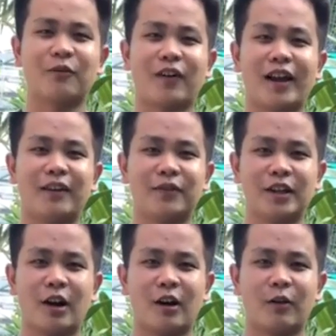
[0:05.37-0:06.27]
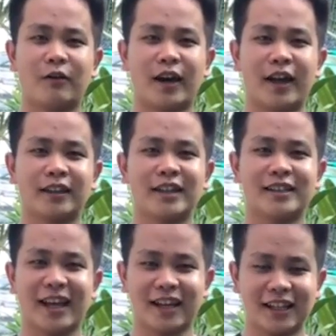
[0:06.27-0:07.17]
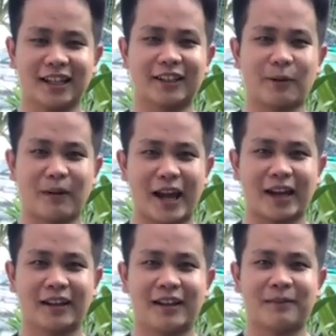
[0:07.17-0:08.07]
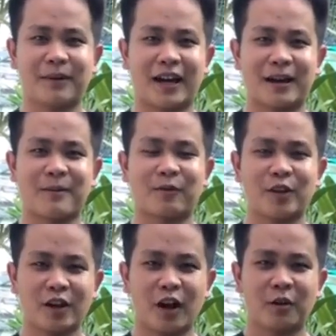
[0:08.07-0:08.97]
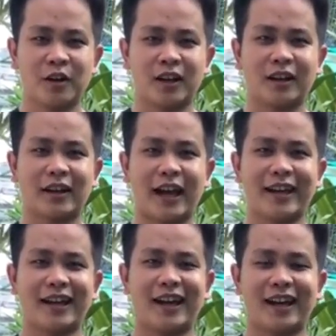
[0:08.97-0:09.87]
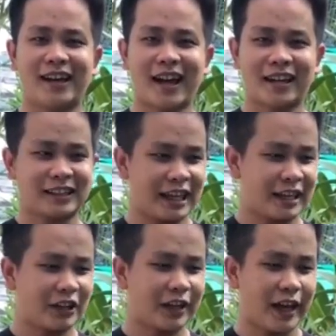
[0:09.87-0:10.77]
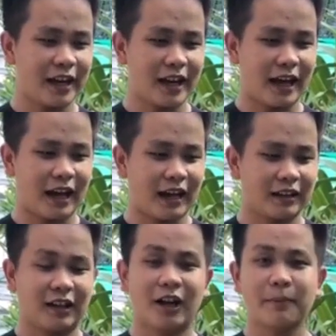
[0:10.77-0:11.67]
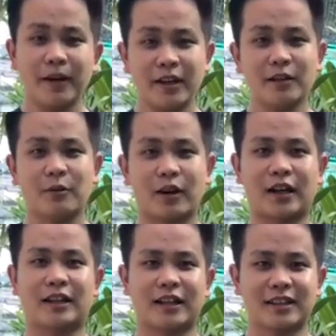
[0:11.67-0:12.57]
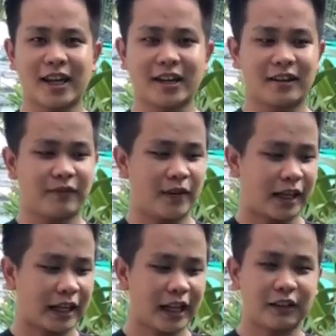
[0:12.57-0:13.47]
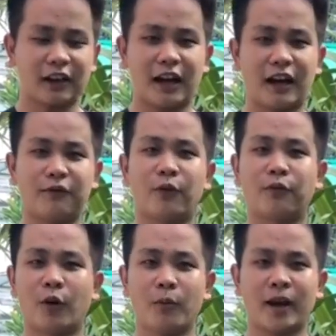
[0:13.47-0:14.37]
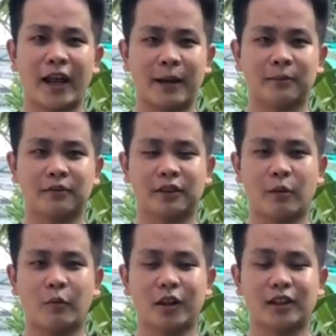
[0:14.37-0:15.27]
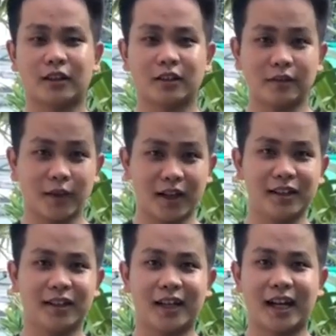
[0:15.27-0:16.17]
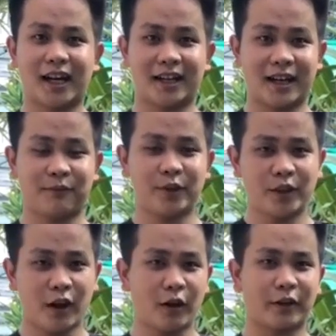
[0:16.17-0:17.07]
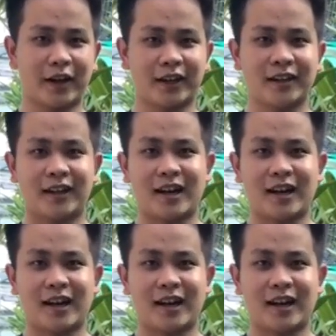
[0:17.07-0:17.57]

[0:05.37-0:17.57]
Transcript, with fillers: Không phải là video về chia sẻ kỹ thuật trồng lan Mà là một video để ờ, anh chị có thể là góp ý hoặc là nhận xét về cách ờ, phục vụ bên em trong quá trình tư vấn ờ, làm video nè